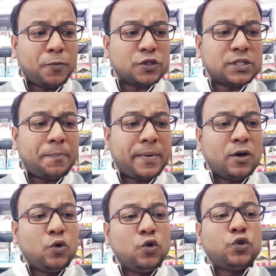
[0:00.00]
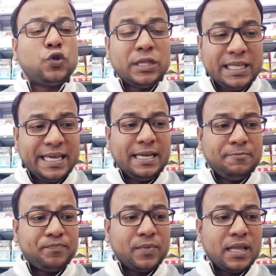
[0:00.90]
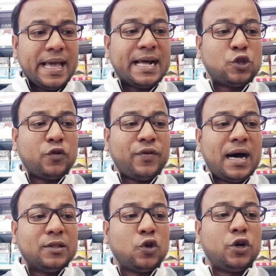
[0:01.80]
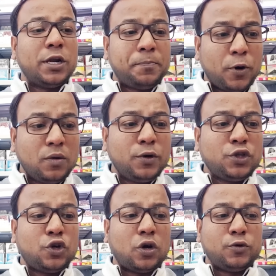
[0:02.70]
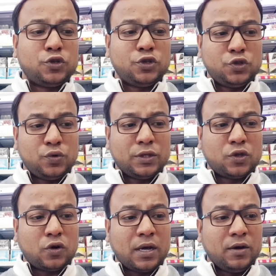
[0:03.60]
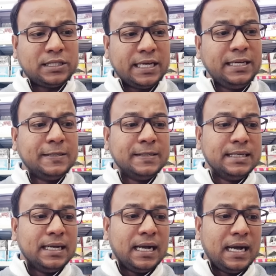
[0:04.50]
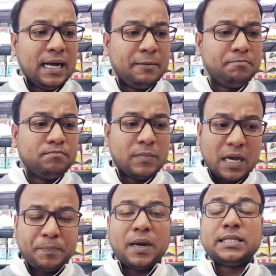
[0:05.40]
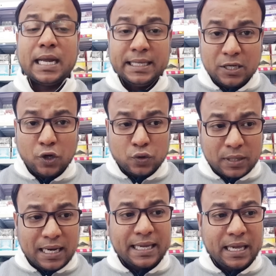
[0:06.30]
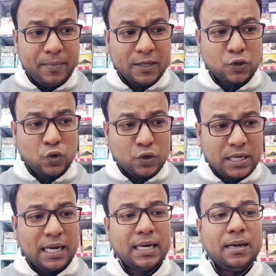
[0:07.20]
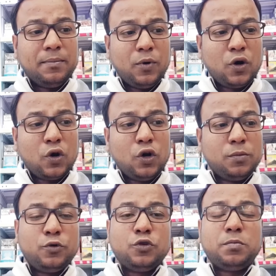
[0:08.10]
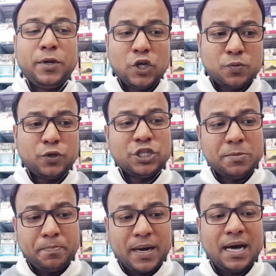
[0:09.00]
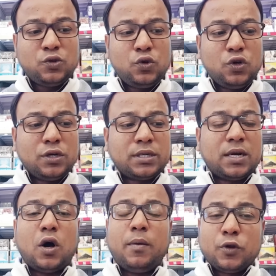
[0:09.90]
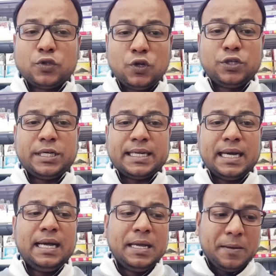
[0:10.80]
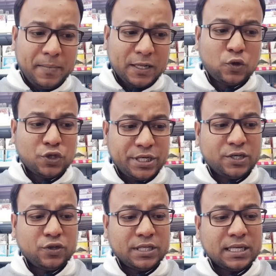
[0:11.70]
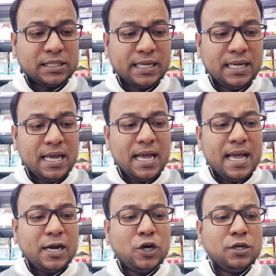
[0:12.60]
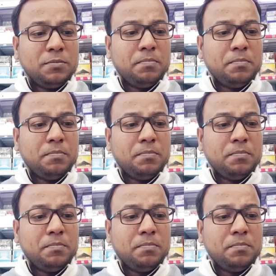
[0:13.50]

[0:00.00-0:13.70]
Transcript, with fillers: প্রস্তাবকে গুরুত্ব দিয়েই এক দফা আন্দোলনের পরবর্তী কর্মসূচি চূড়ান্ত করা হয়েছে আপনারা জানি যে গতকালকে মাত্র টানা মঙ্গল বুধ বৃহস্পতি যে বাহাত্তর ঘন্টার অবরোধ ছিল সেটা মাত্র শেষ হতে যাচ্ছে এখন